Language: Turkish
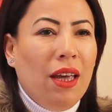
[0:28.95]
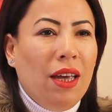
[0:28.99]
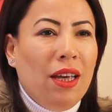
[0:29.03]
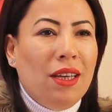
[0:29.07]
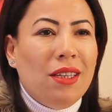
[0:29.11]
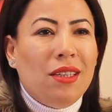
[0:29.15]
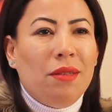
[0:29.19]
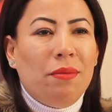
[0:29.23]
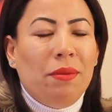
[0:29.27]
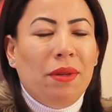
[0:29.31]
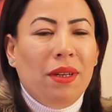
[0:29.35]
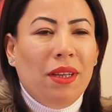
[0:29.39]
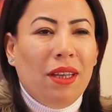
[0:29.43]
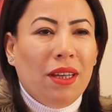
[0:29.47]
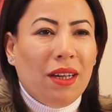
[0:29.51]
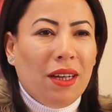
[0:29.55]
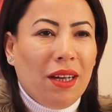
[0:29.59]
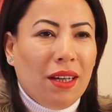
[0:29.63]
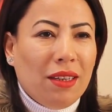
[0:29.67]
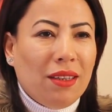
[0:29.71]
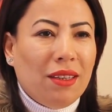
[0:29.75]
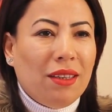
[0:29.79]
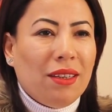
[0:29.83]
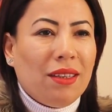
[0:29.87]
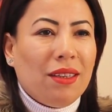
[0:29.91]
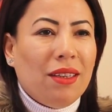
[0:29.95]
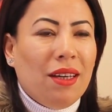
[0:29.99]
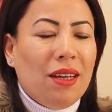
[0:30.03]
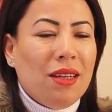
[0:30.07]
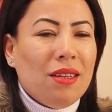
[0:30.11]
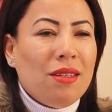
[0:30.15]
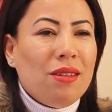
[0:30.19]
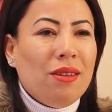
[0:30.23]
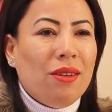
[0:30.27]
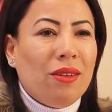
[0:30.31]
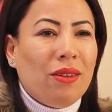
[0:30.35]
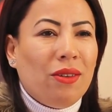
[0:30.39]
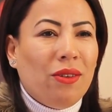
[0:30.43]
Espriyi de
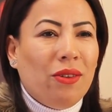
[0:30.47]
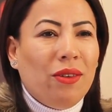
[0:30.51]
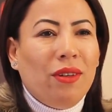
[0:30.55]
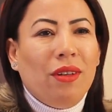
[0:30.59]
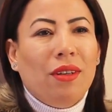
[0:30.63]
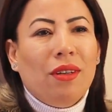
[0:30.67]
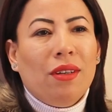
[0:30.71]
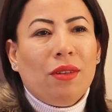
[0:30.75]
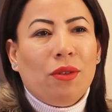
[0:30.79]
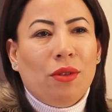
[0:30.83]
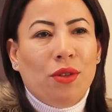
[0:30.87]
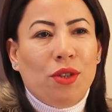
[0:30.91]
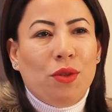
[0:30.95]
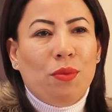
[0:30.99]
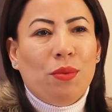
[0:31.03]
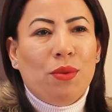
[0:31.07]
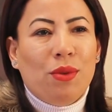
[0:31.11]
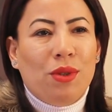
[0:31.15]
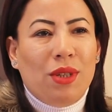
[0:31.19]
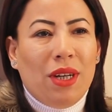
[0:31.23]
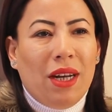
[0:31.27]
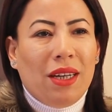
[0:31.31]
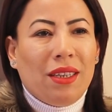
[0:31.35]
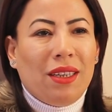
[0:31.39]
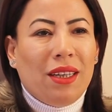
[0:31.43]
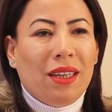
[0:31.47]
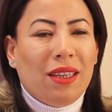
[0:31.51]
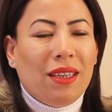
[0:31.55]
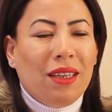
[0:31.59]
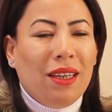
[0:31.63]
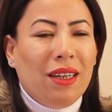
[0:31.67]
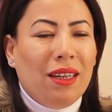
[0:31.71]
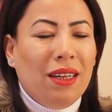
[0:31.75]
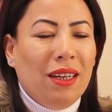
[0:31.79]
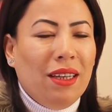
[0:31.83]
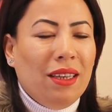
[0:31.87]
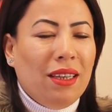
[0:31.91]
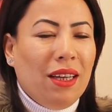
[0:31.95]
kattıktan sonra onu e, koç burcu
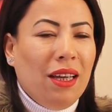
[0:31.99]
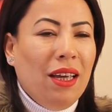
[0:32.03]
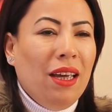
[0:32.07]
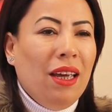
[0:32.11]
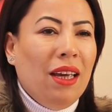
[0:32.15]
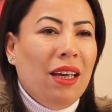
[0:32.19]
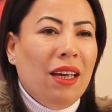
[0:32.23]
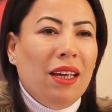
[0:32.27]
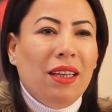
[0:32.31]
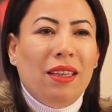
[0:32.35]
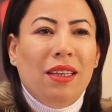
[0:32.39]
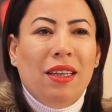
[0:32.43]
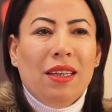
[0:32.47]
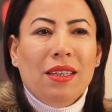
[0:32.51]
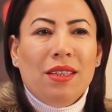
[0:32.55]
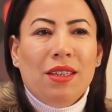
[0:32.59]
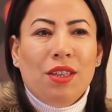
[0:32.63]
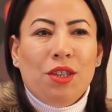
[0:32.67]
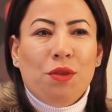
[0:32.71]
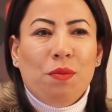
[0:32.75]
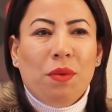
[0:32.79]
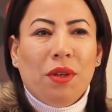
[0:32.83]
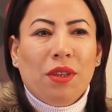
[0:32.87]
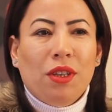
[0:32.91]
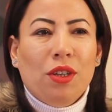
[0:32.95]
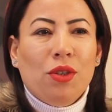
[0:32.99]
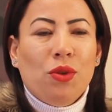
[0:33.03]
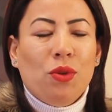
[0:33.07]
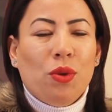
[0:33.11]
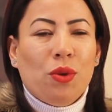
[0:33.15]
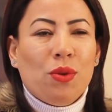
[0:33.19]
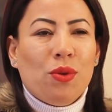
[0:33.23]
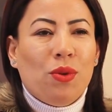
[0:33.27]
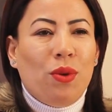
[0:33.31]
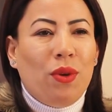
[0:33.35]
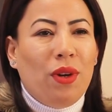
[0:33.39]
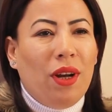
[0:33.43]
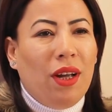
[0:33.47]
erkeklerine de hediye seçmekte
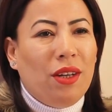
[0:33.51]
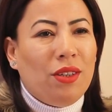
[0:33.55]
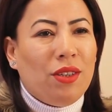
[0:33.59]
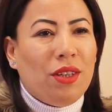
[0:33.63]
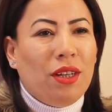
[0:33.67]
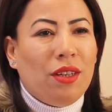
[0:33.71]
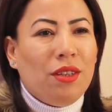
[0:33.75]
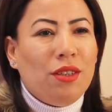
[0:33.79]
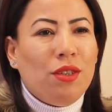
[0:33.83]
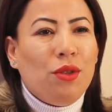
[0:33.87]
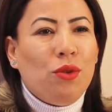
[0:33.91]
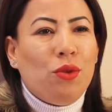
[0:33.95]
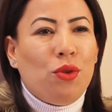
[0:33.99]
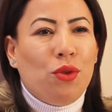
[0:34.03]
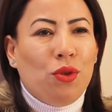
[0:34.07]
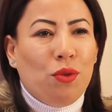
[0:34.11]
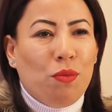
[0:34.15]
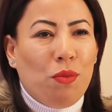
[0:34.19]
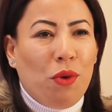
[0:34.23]
çok zorlanacağınızı düşünüyorum.